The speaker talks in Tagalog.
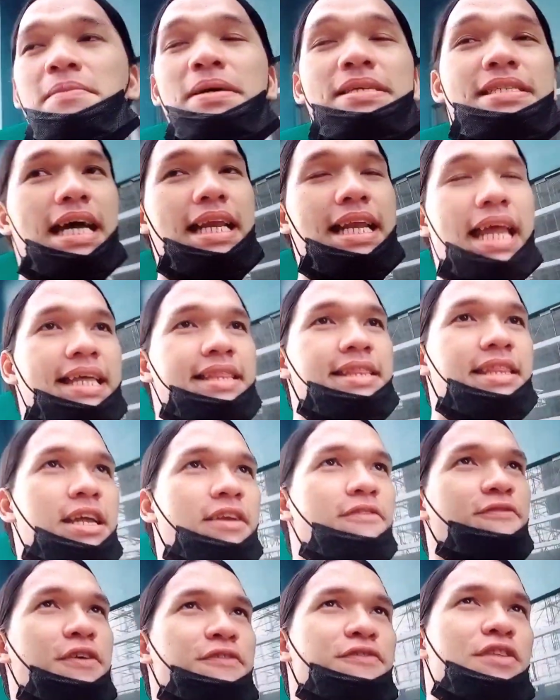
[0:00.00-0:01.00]
Basta
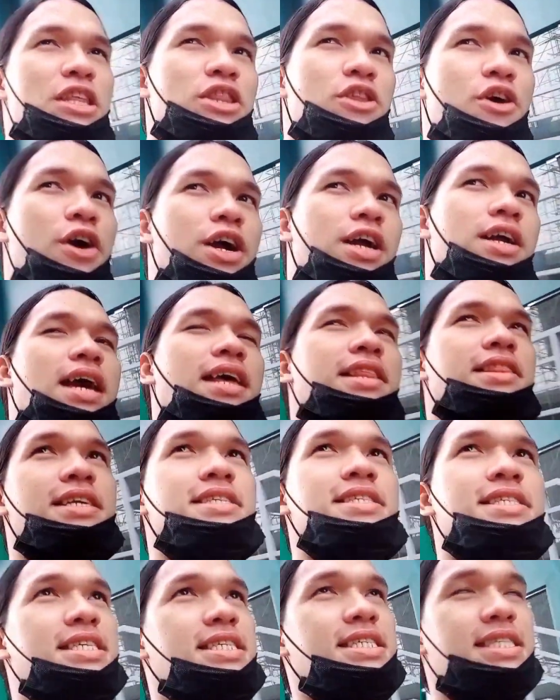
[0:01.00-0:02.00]
1952 or
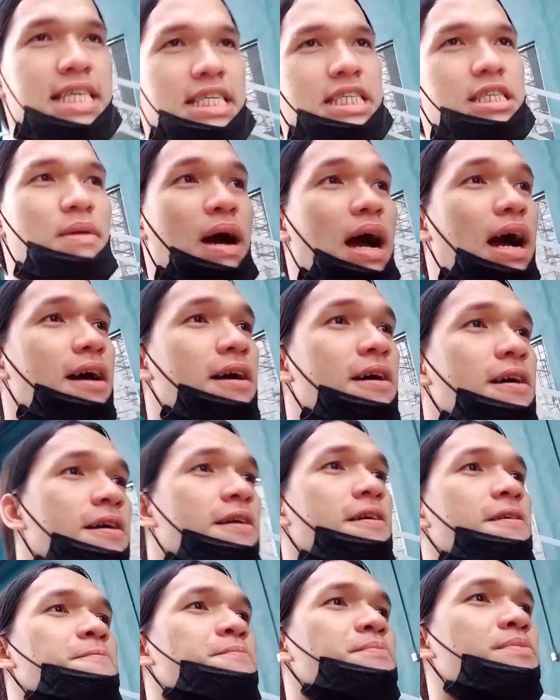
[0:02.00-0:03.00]
1960s ba?
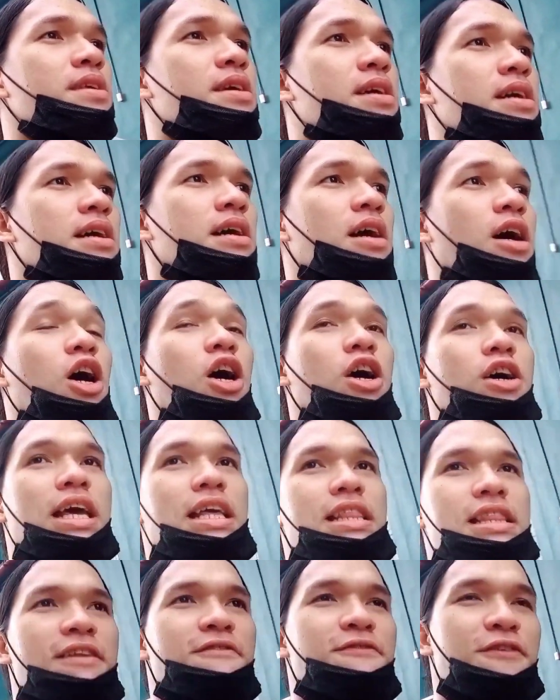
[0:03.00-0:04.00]
Oh,
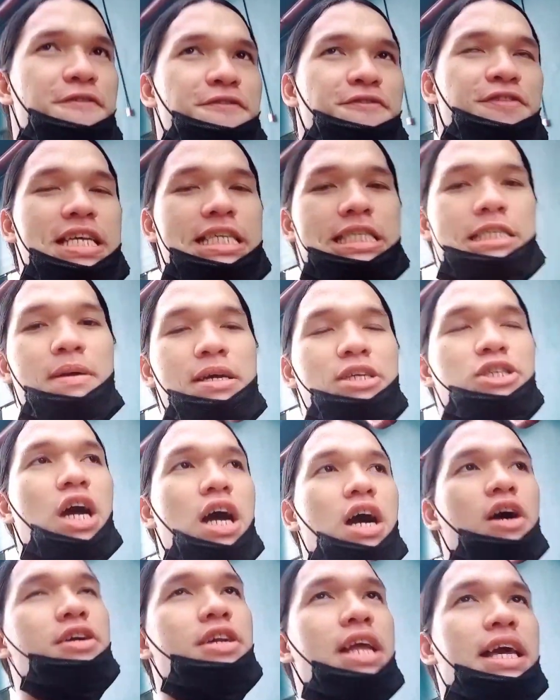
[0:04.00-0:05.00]
1950s ba
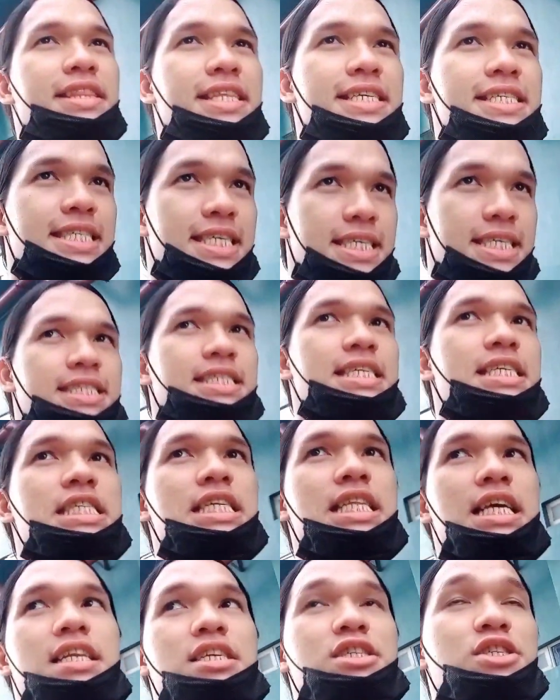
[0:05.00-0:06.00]
siya or
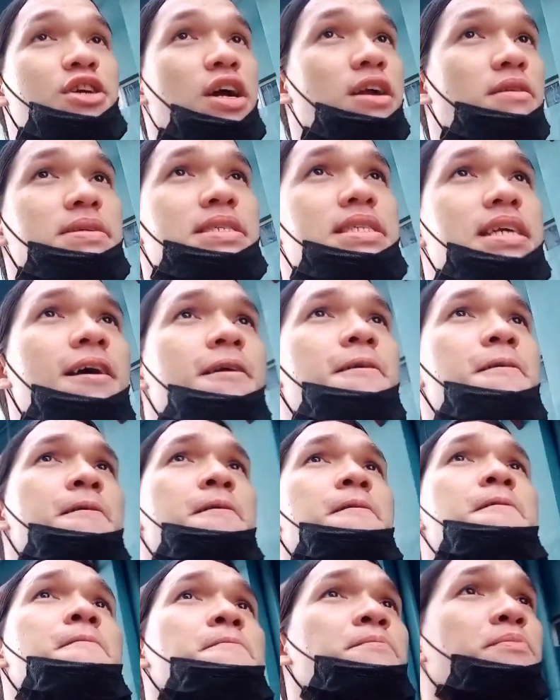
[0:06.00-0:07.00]
1960s sila nag-start. Basta
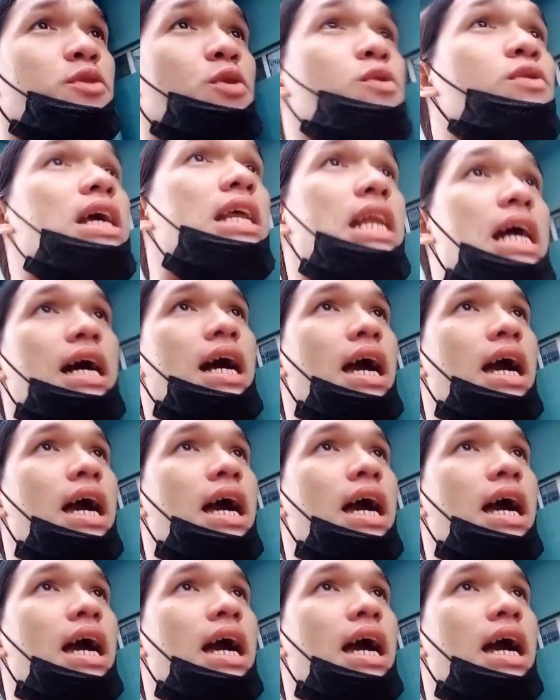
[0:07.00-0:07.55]
dugay na